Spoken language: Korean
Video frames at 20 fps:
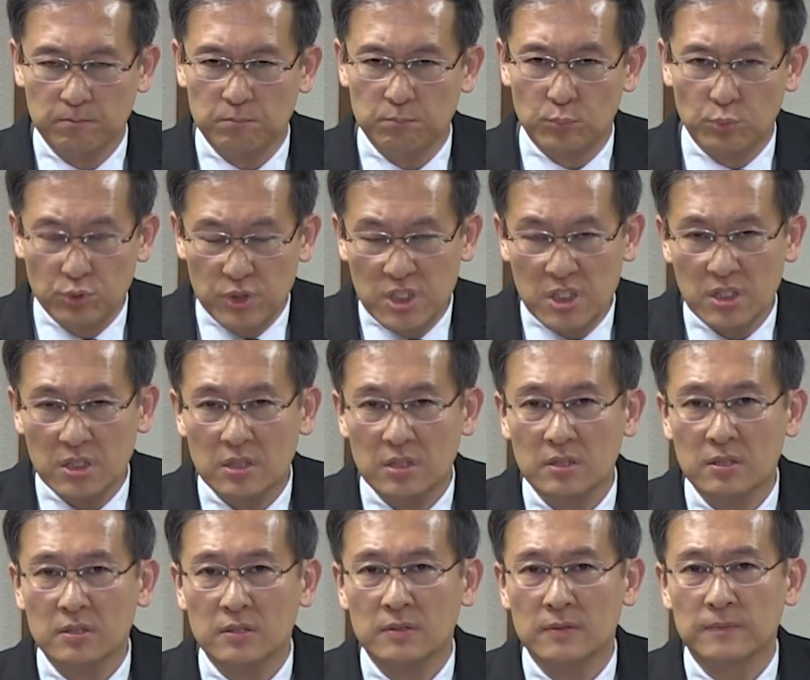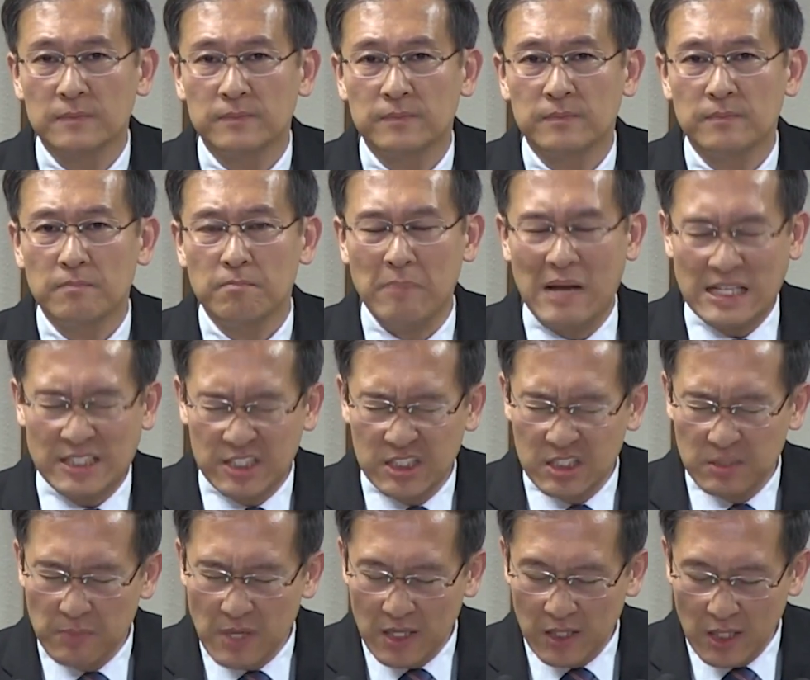무지,
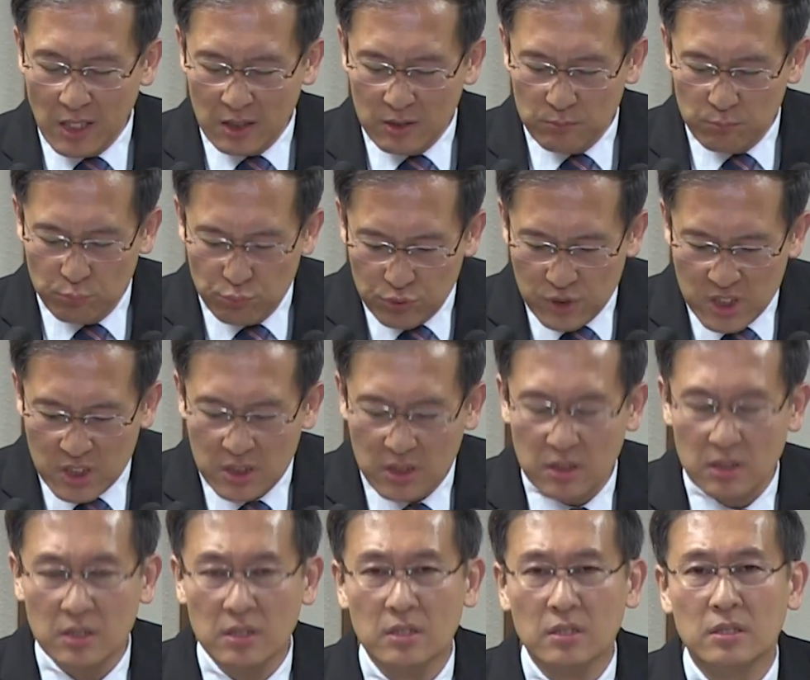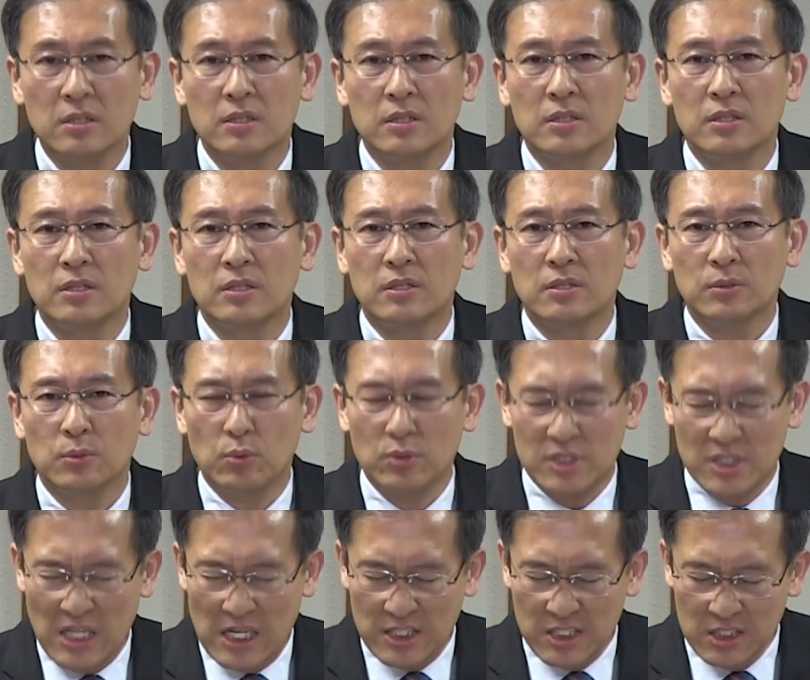말씀에 대한 무지, 또
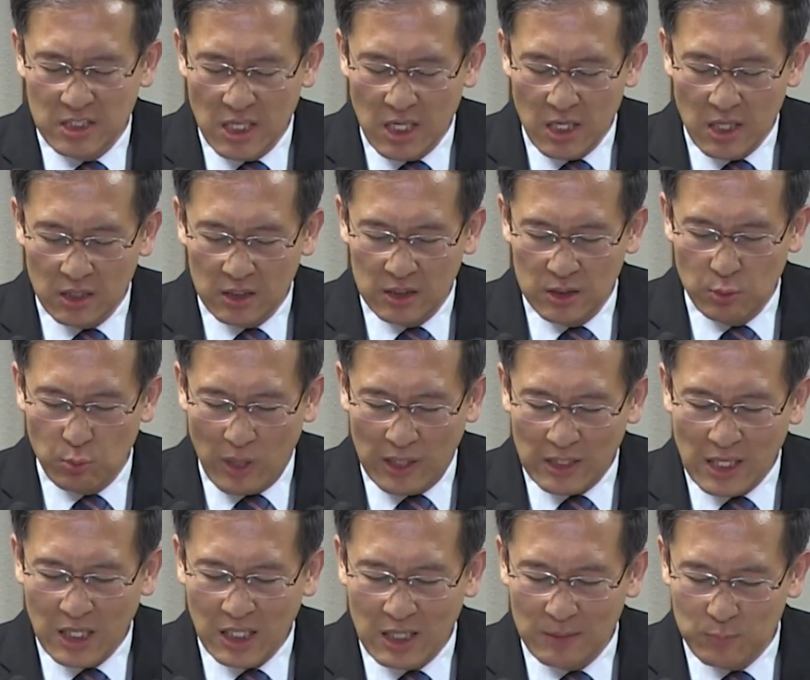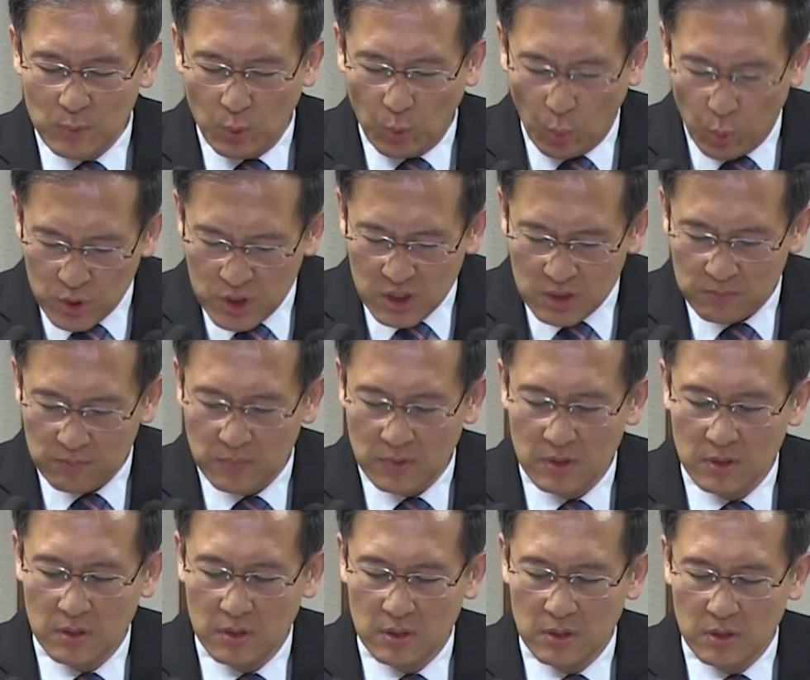자신의 그 완악함, 고집,
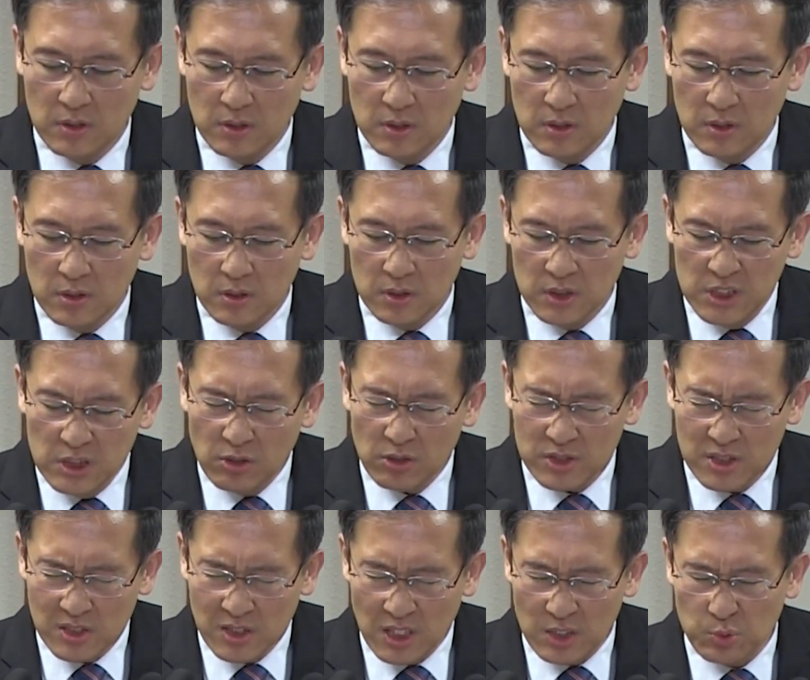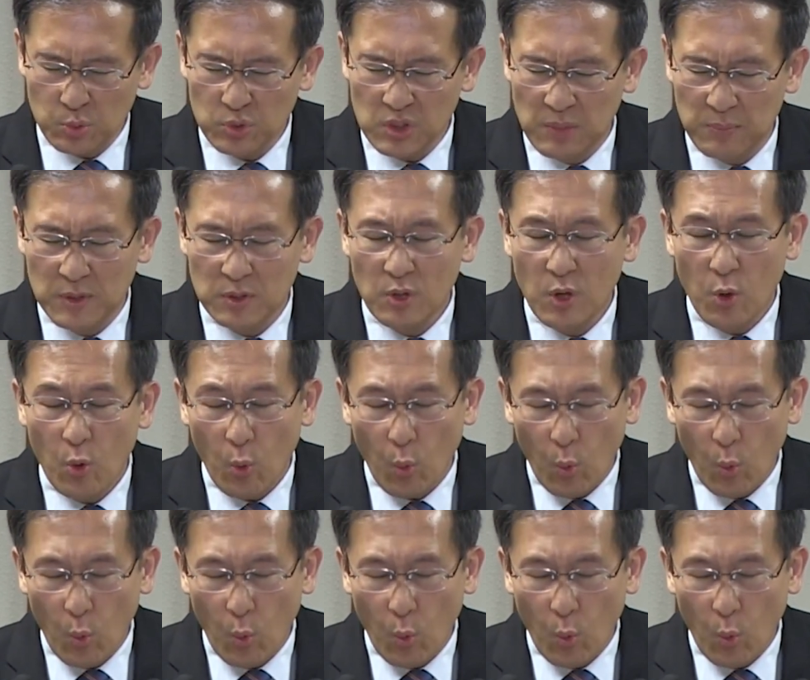그것이 계속되면